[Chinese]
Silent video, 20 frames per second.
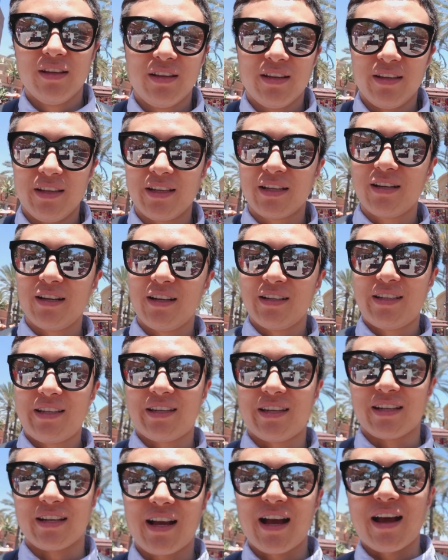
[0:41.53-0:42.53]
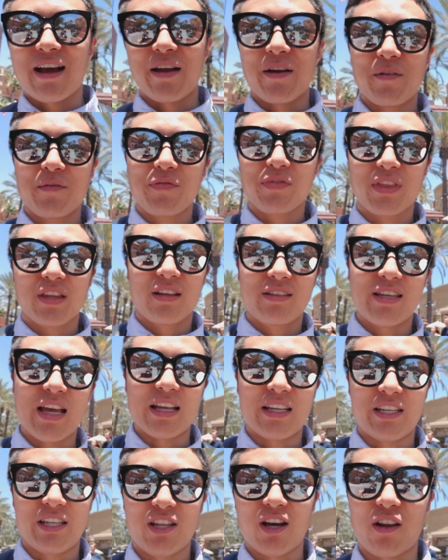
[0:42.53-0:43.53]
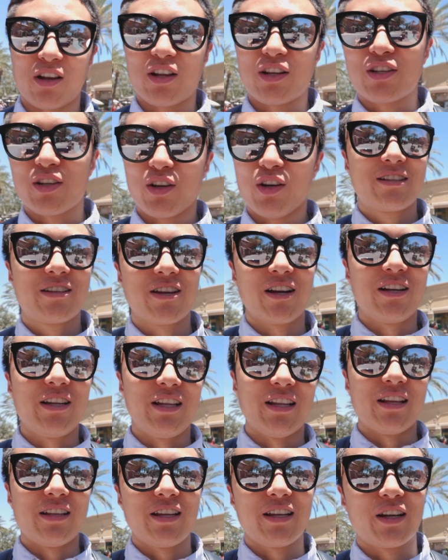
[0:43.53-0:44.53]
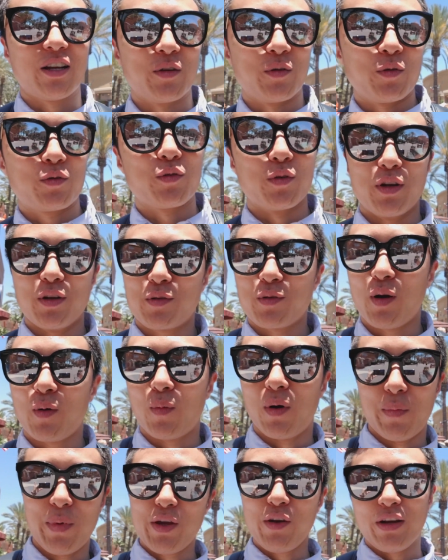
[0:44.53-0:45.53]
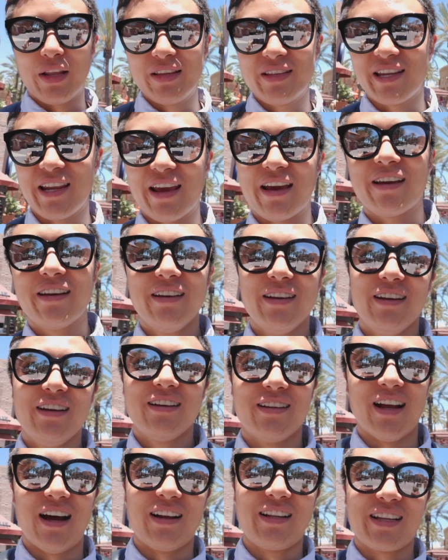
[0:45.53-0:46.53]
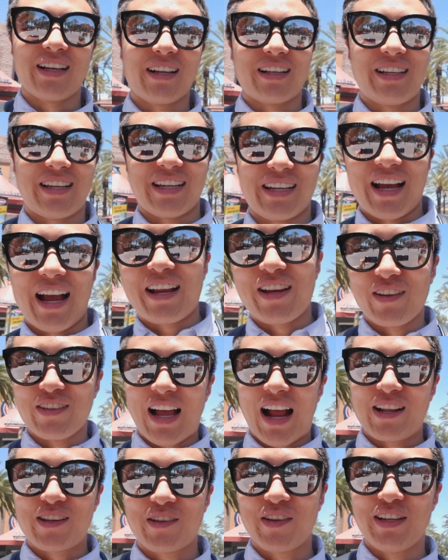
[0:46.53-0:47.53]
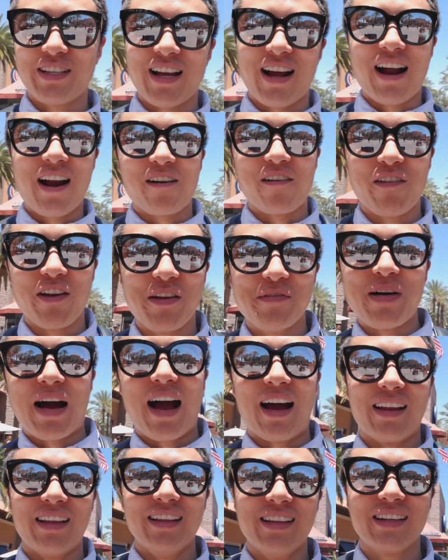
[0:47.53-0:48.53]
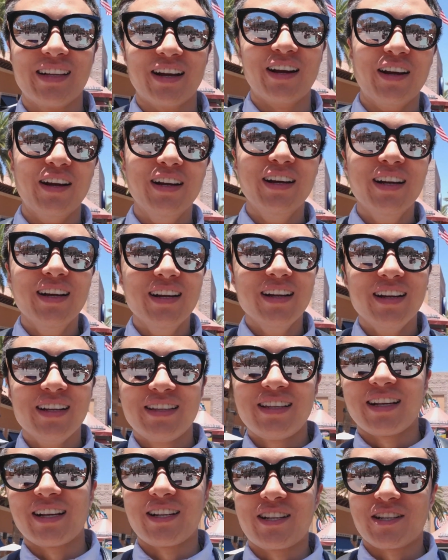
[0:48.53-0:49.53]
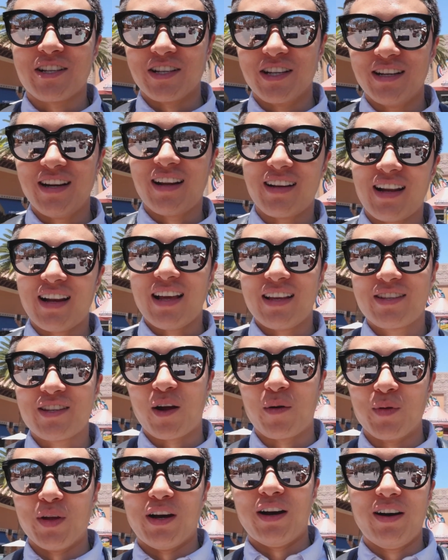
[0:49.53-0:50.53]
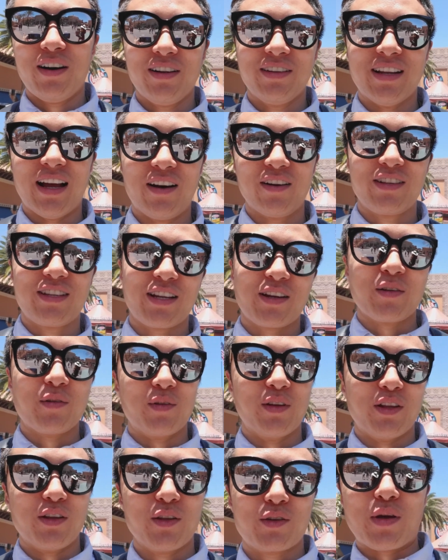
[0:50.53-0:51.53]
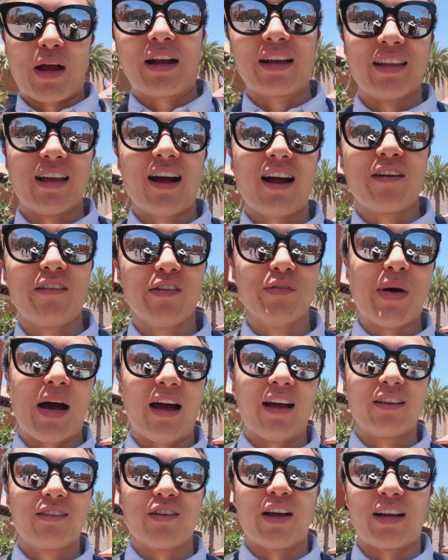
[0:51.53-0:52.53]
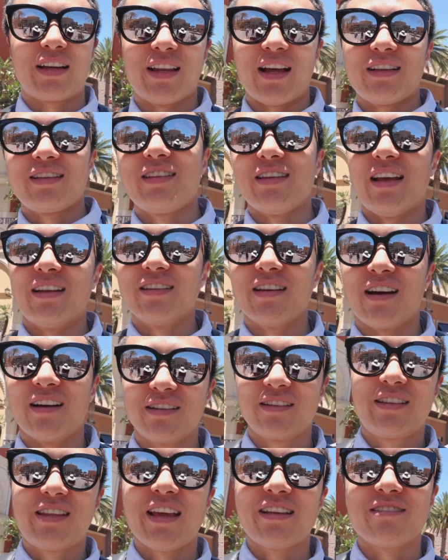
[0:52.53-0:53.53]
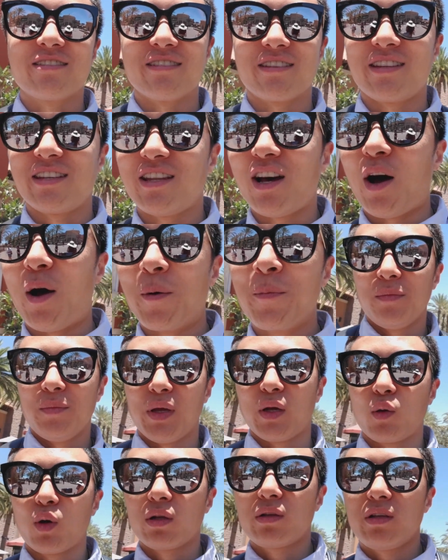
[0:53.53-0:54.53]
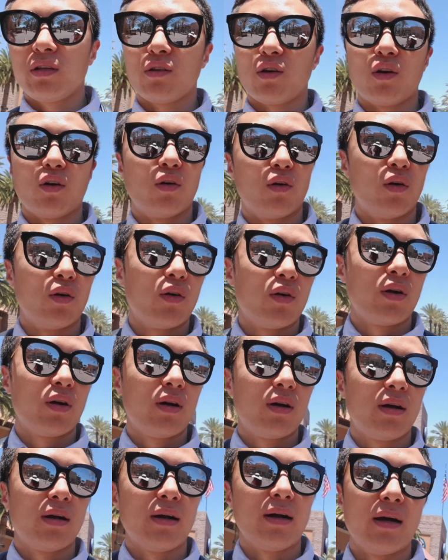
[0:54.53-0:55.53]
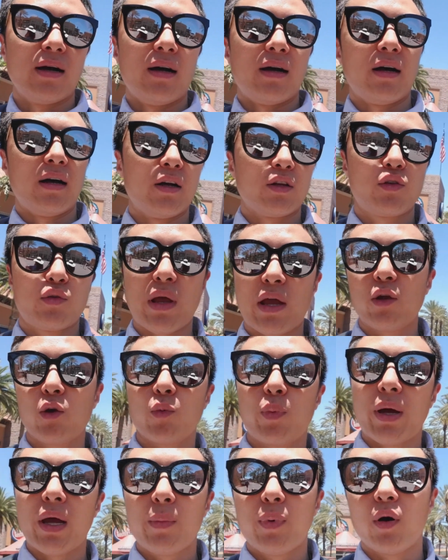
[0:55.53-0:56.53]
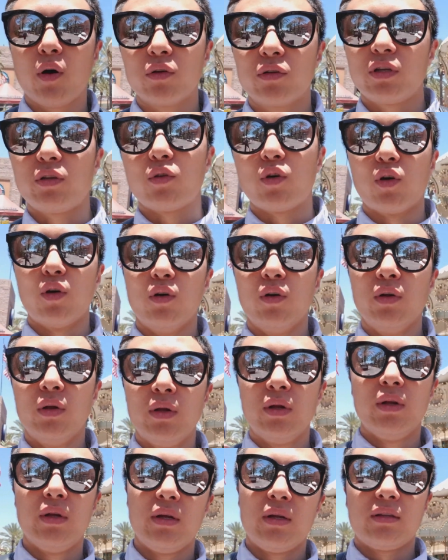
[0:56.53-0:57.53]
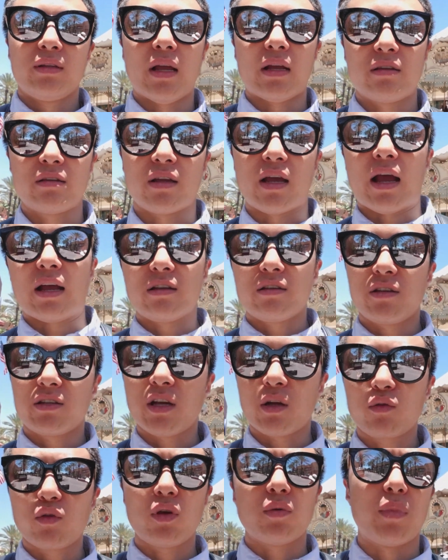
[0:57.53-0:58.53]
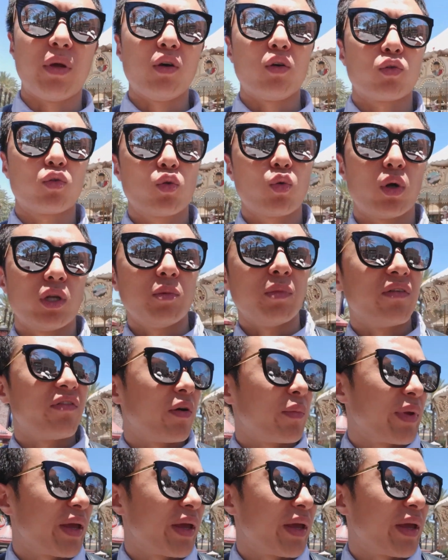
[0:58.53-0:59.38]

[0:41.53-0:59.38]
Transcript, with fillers: 一个乞丐在乞讨的时候，车内的这个女主人说我没有零钱，然后这个乞丐就拿出一张二维码的这个这个纸让他来扫描，然后这个女的就转给他二维码，转给他钱，这样电子乞讨。美国这种，呃，虽然有 PayPal 这种。但是还是相对没有中国那么方